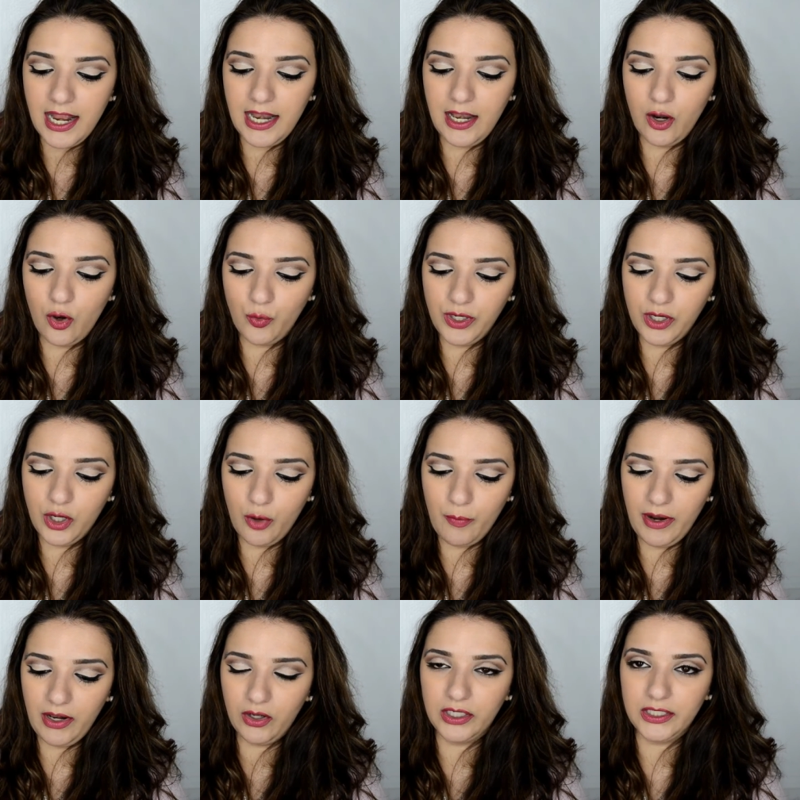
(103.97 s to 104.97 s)
Lo único
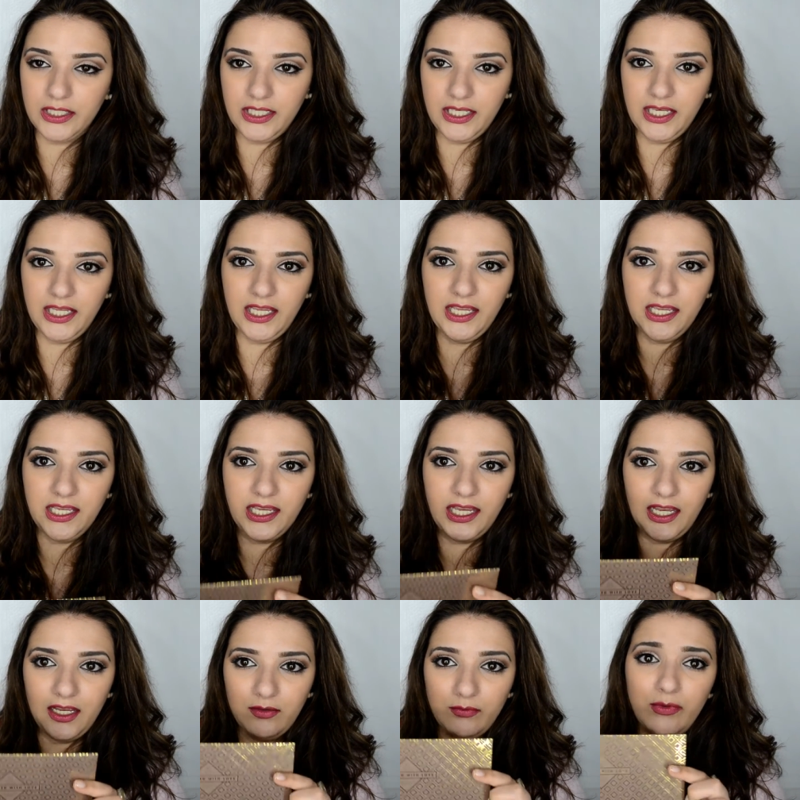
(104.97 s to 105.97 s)
malo que tiene es
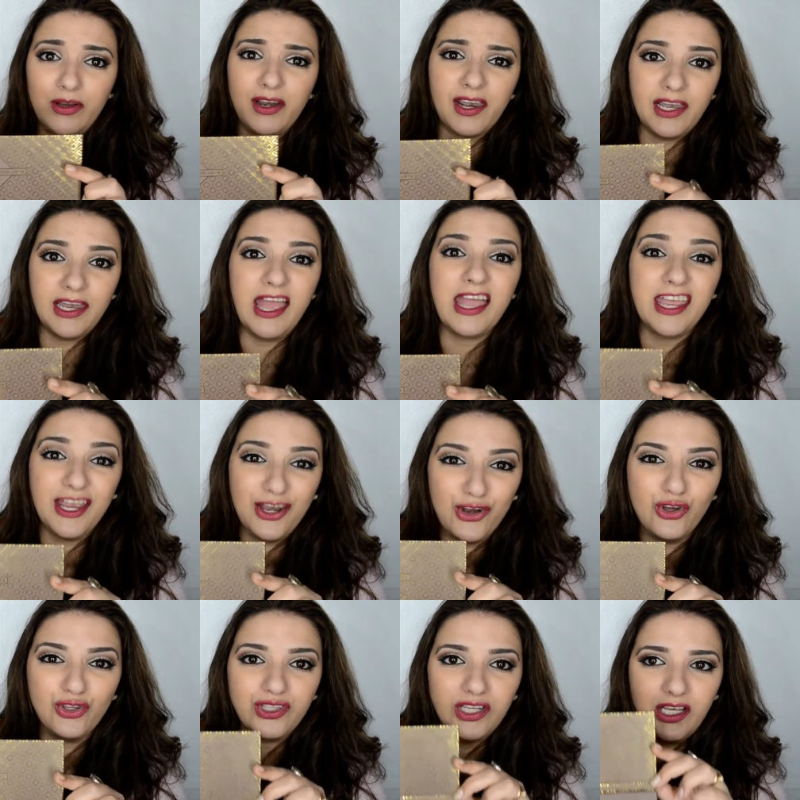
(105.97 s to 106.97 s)
que, en realidad que
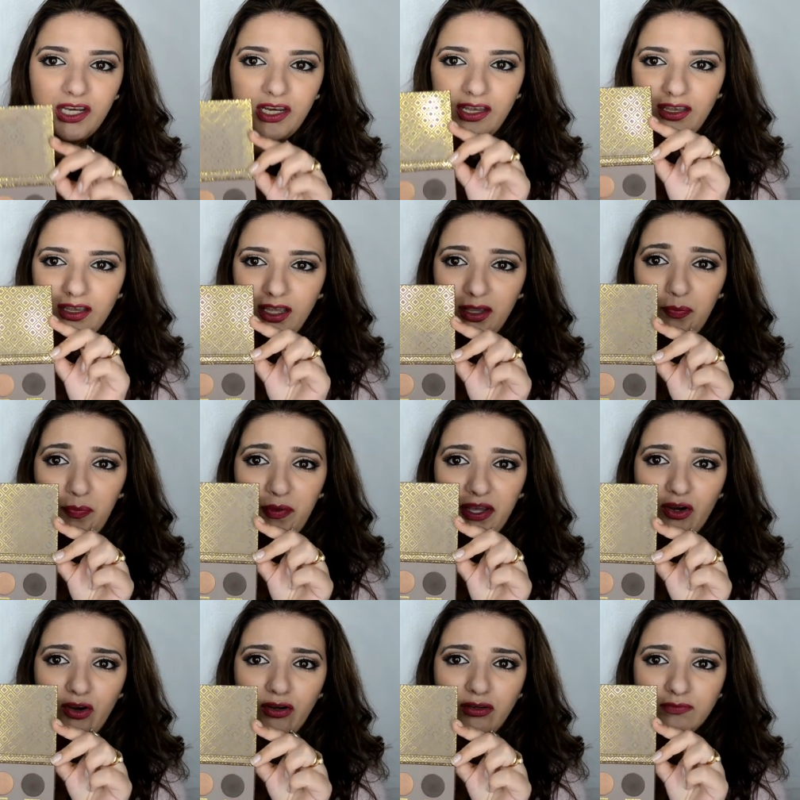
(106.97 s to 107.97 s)
no tiene
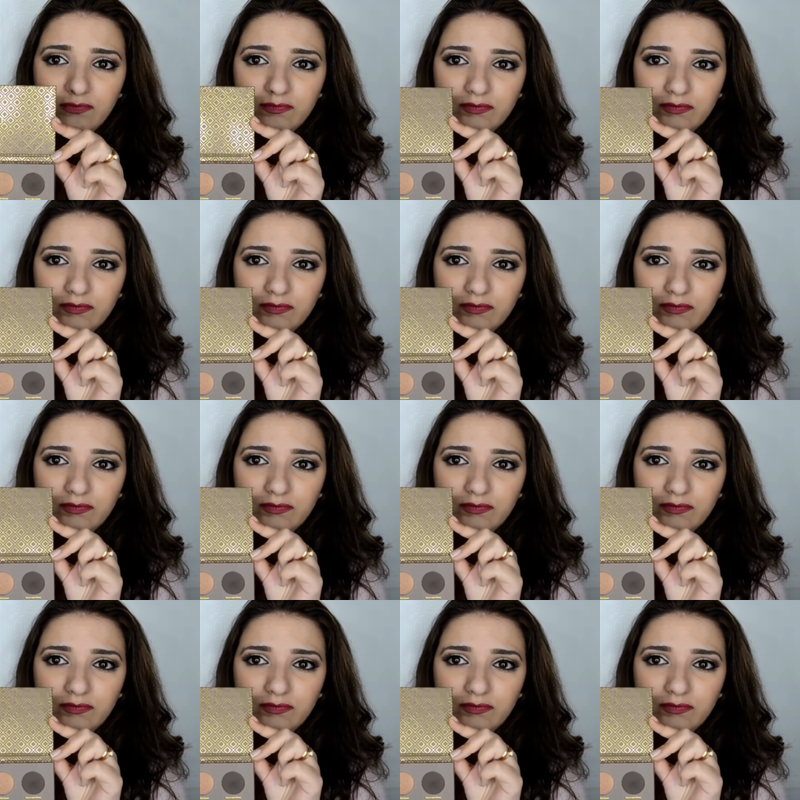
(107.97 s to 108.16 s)
espejo.